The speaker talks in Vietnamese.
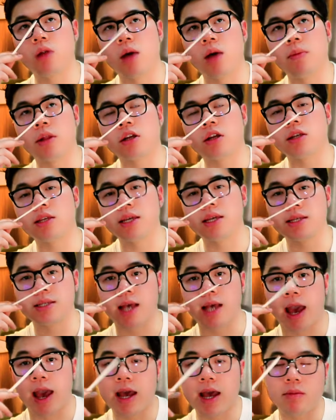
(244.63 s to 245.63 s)
đó mình có chia
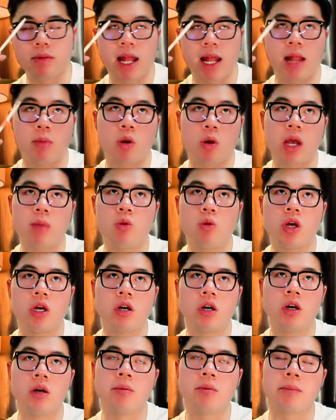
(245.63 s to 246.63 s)
sẻ đây là một cái mùi
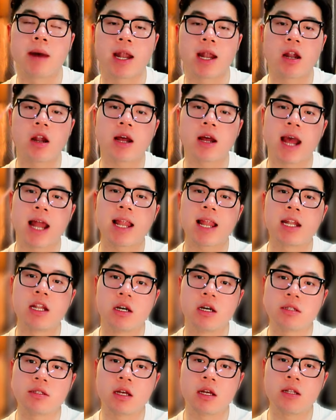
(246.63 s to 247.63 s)
hương mà nó khá là
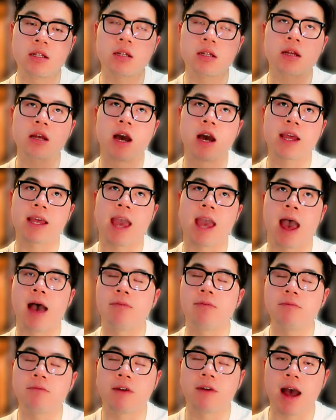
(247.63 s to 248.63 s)
nữ tính, gợi
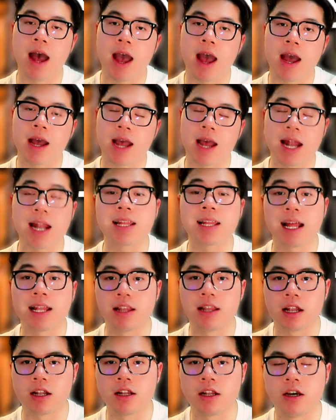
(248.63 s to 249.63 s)
cảm và khá là
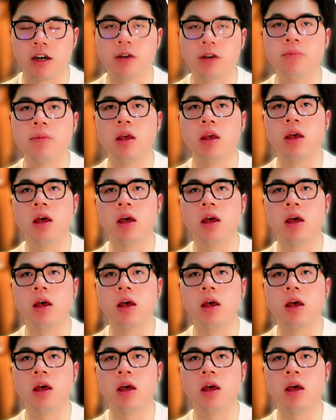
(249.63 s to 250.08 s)
thanh lịch nữa.